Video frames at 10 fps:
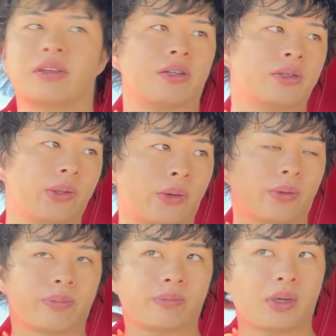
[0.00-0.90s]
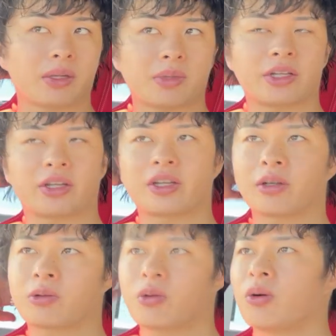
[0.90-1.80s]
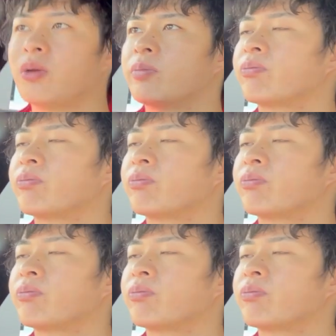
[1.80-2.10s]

んですよ前まで結構